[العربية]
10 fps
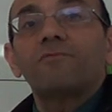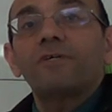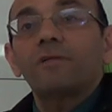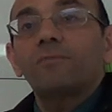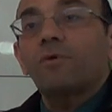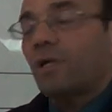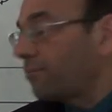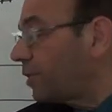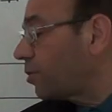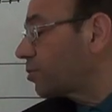فيريبل وانا
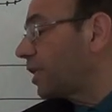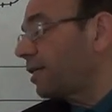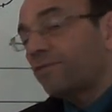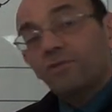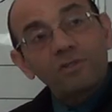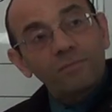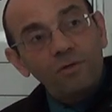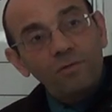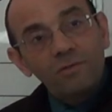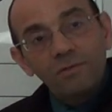عم باخذ الافرج
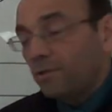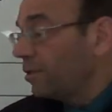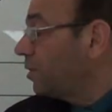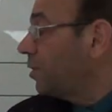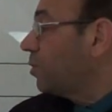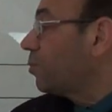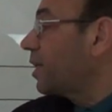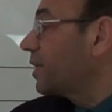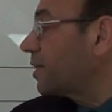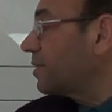تبعه
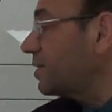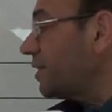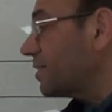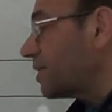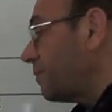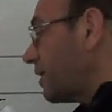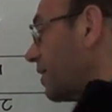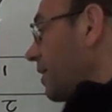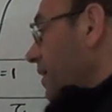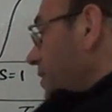وخيارات الناس كمان
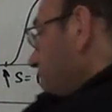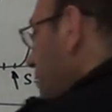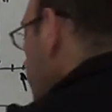خلت